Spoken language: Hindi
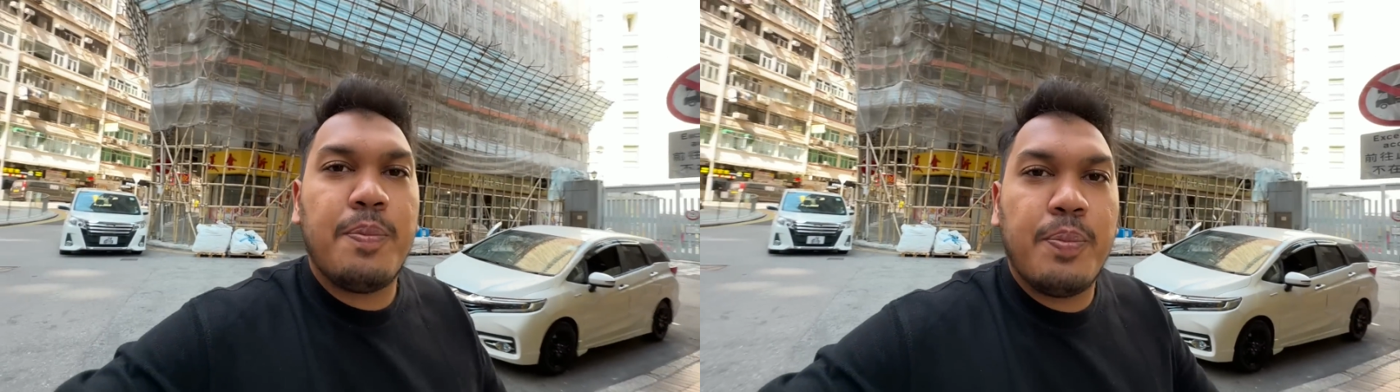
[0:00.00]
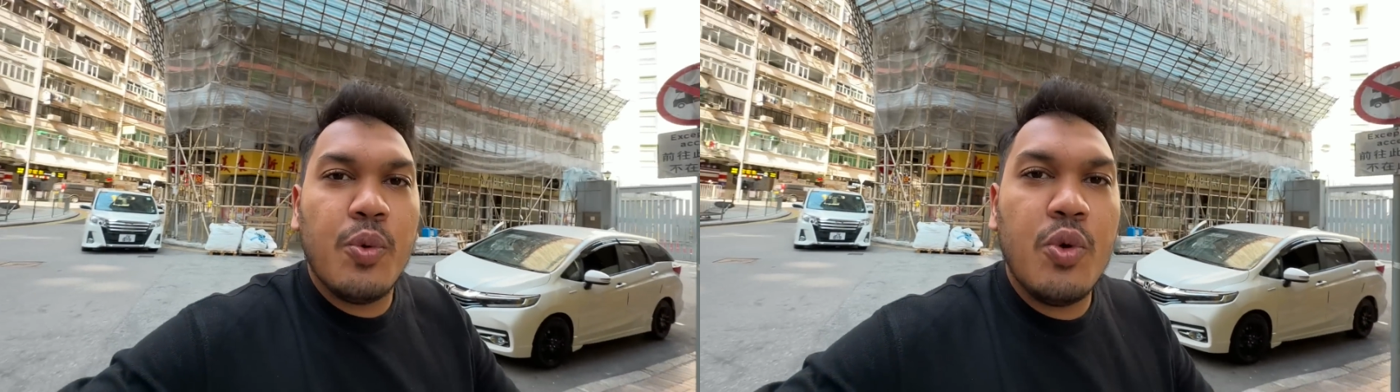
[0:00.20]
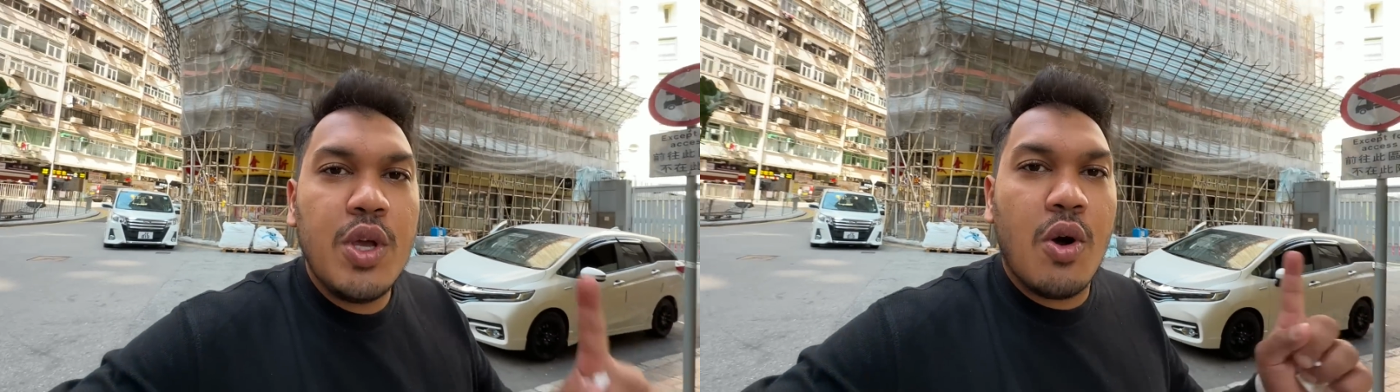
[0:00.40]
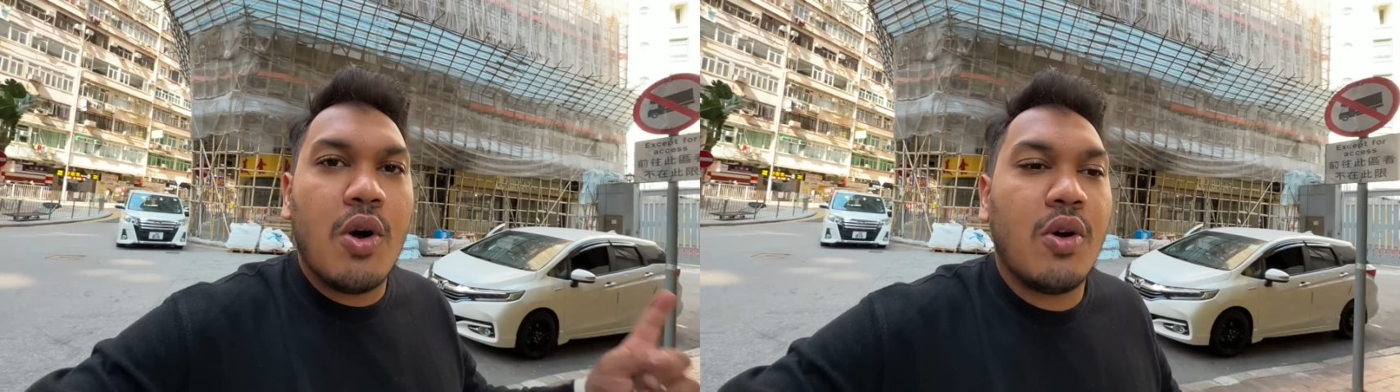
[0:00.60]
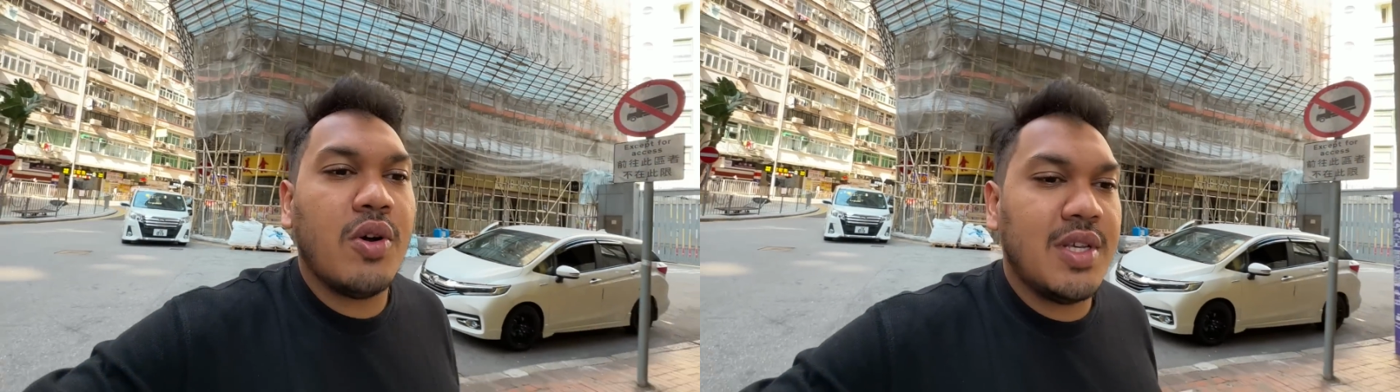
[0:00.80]
पूरी
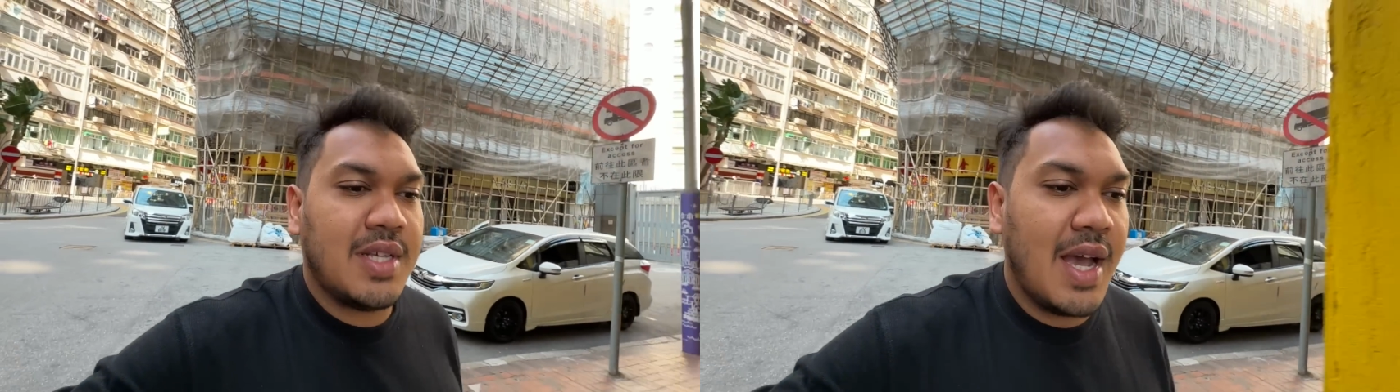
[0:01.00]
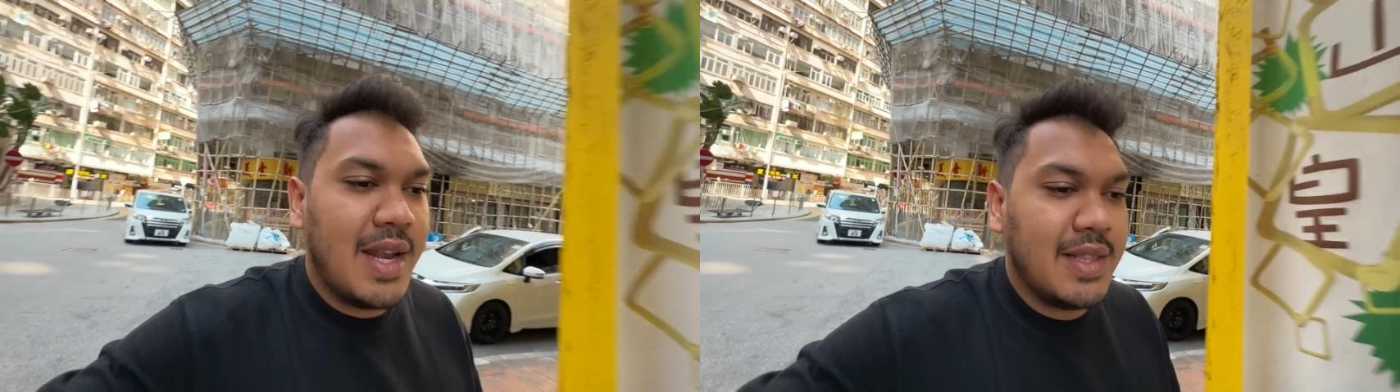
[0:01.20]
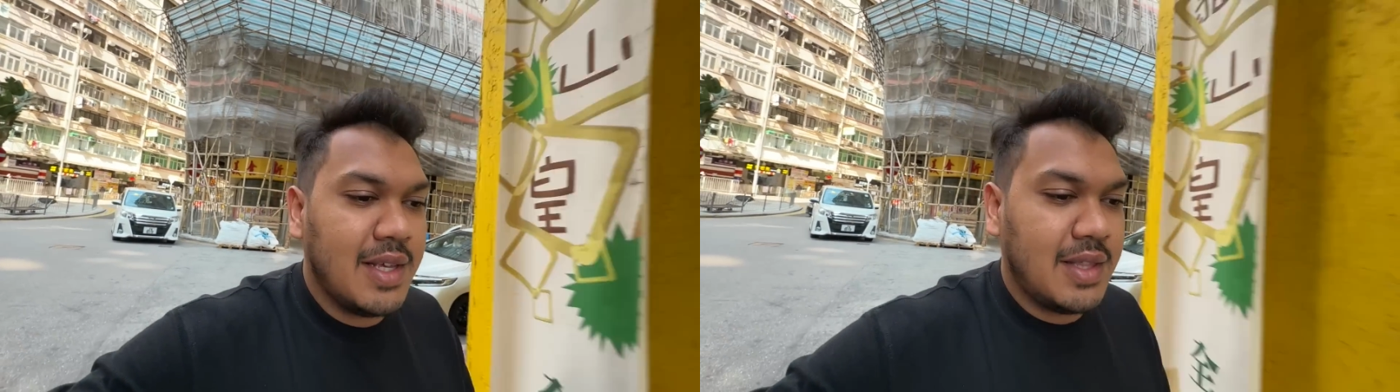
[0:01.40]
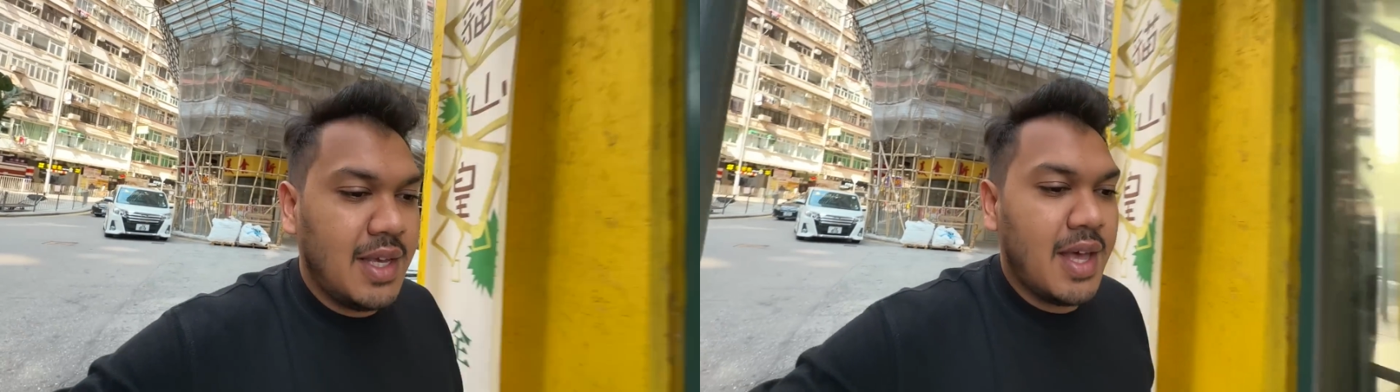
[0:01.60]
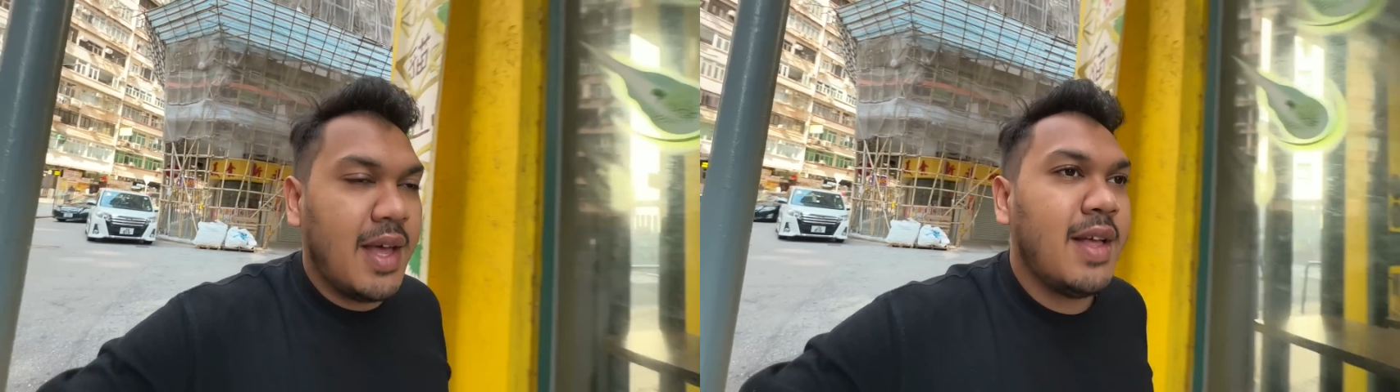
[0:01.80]
हांगकांग की स्काईलाइन दिखती
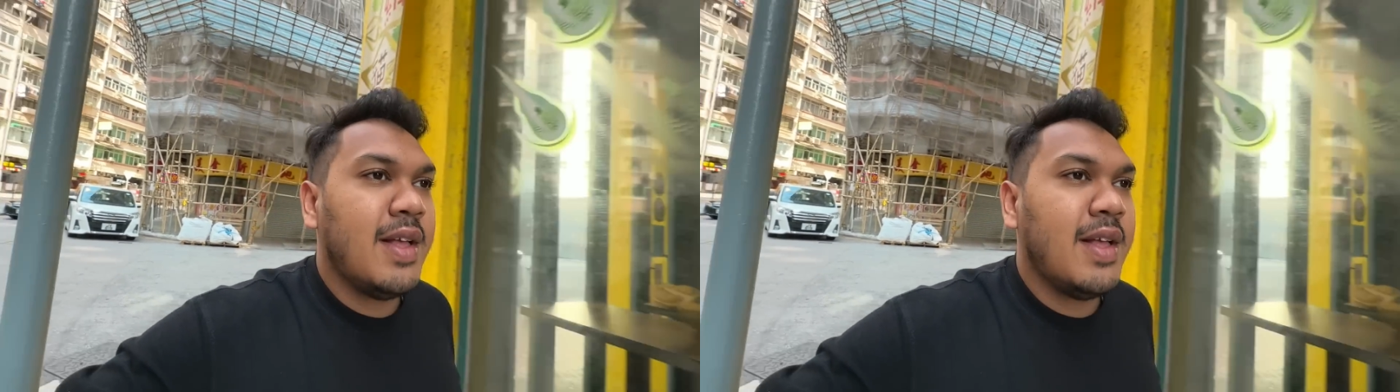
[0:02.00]
है एंड